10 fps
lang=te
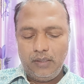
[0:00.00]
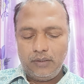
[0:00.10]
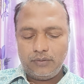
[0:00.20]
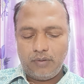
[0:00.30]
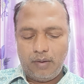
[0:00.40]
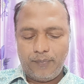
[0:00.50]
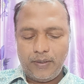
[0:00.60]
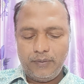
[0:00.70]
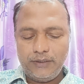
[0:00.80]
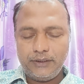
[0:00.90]
సో ఆమె
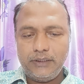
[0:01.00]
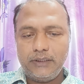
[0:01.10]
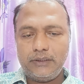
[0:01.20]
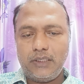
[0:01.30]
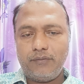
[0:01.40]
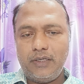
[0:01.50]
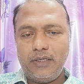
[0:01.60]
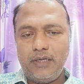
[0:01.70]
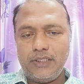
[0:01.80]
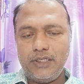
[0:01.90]
పని మంచిగా
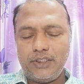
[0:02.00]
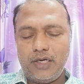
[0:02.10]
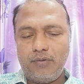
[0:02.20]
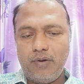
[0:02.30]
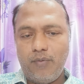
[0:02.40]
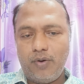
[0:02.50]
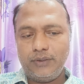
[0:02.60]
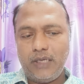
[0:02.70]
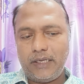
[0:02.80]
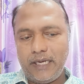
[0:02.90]
చేసినటువంటి నజియా షేక్ కూడా
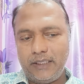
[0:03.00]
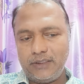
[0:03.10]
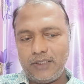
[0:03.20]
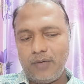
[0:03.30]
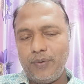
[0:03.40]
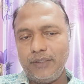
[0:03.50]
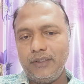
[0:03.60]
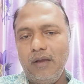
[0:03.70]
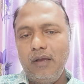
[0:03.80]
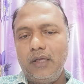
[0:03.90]
బాగుంది ఆ క్యారెక్టర్
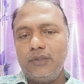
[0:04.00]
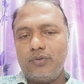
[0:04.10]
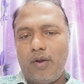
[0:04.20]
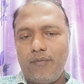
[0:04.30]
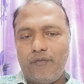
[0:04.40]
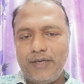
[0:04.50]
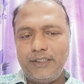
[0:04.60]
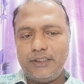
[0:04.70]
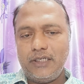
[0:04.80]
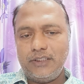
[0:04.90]
సరిపోయింది సో ఆమె ఫైట్
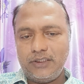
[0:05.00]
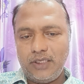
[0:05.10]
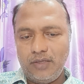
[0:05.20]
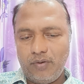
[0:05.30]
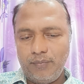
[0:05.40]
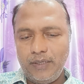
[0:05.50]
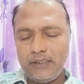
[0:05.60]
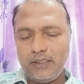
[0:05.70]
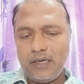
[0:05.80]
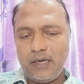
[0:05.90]
చేసినట్టు చేసి ఎవరు మీరు
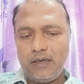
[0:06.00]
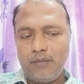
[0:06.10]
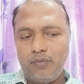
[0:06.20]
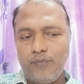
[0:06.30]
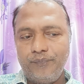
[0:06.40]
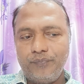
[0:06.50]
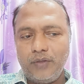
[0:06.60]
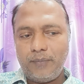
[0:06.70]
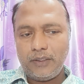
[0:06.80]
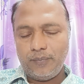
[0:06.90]
అని అనడము
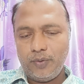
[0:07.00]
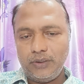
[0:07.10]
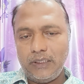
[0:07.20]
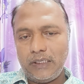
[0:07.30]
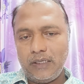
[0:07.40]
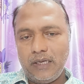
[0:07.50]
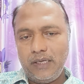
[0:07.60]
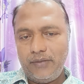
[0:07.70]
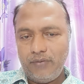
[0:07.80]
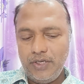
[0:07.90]
ప్రతాపోత నటన
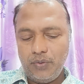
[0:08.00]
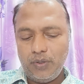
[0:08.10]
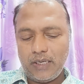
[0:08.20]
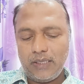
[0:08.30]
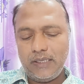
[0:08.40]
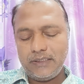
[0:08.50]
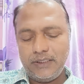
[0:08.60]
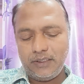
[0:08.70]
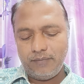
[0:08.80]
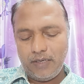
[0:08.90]
ఇవన్నీ కూడా కలగలిసి ఈ
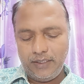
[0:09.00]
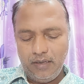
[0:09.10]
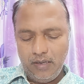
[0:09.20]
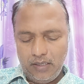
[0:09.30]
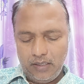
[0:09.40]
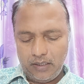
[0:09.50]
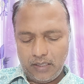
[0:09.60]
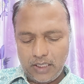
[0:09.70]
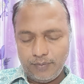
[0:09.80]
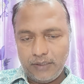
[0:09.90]
సినిమాని
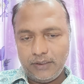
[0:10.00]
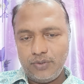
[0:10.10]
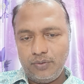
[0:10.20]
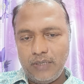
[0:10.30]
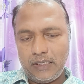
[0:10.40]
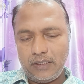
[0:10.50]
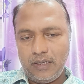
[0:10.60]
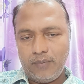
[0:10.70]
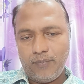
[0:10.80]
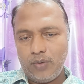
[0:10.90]
రాజ్ మాదిరాజు నటన
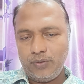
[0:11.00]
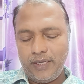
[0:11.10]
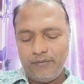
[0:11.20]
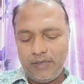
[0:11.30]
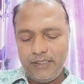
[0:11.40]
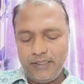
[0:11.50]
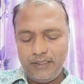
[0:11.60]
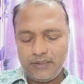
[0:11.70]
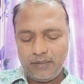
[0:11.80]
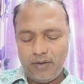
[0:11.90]
బాగున్నాయి ఇవన్నీ
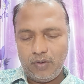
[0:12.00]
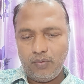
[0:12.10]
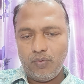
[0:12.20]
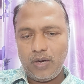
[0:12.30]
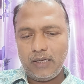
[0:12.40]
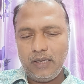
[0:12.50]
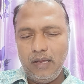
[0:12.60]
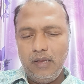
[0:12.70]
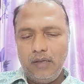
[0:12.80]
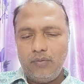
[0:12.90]
ఈ సినిమాలో ఓవరాల్గా
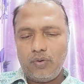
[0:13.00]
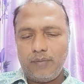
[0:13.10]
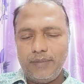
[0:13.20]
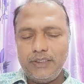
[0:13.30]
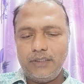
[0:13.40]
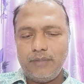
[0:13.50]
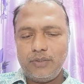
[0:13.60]
ఒక మంచి సినిమా